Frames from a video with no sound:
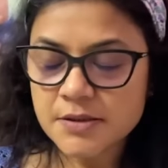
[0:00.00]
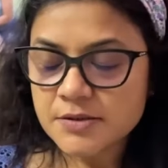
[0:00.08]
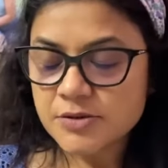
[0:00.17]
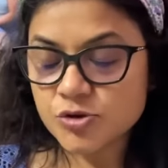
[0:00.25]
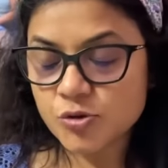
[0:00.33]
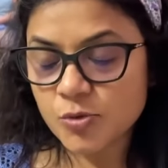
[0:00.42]

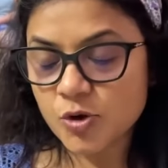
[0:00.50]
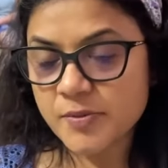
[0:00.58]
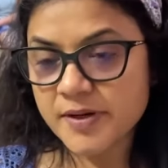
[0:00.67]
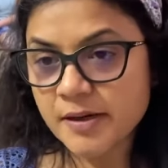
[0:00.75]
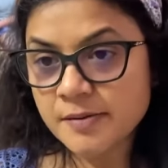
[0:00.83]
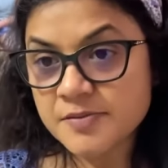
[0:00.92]
तो तुम लोग भी
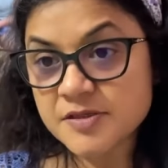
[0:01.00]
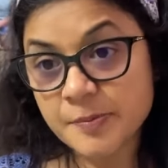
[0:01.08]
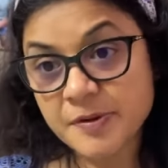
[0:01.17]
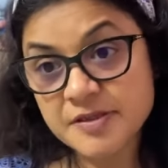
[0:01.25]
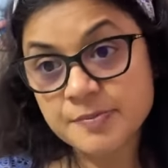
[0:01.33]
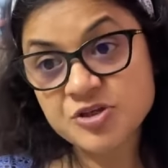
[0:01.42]
ना
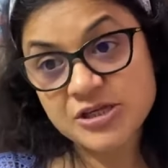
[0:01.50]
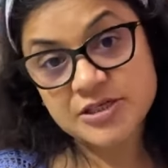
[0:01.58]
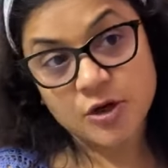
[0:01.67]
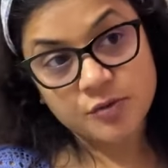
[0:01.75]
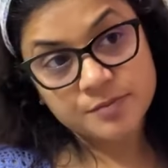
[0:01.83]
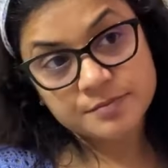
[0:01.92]
सबके सब चल
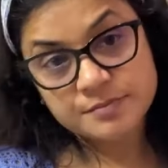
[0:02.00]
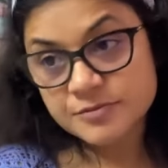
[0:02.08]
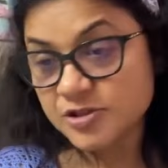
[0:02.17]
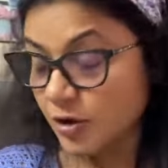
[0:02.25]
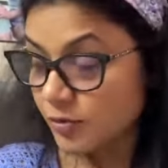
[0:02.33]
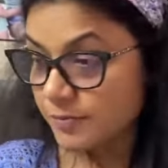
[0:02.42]
जाओ
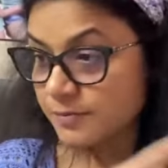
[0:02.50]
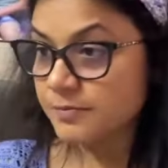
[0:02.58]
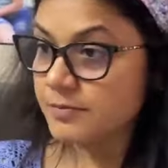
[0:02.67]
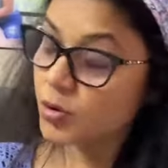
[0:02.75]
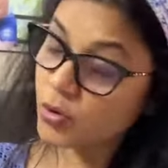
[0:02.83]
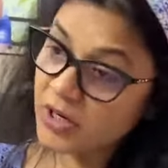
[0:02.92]
जाओ
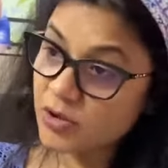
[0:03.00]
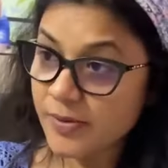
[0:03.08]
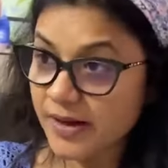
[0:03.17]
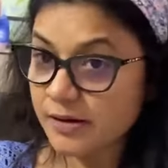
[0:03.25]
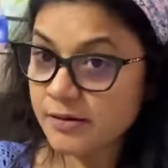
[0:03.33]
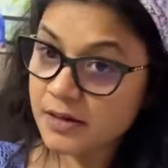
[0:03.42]
हो गया
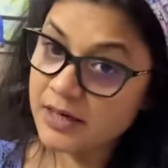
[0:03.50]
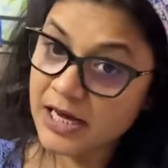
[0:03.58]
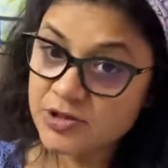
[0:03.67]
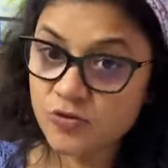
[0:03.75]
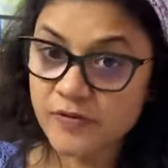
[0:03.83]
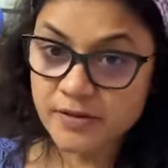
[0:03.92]
तुम्हारा
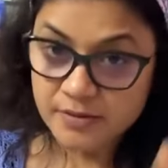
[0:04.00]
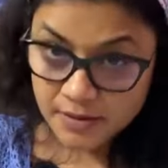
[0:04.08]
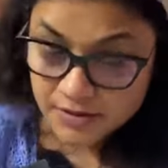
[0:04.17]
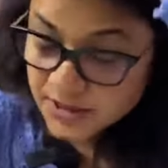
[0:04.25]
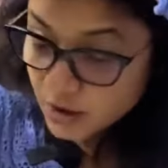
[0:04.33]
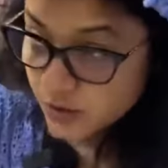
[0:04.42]
क्लास ओवर जाओ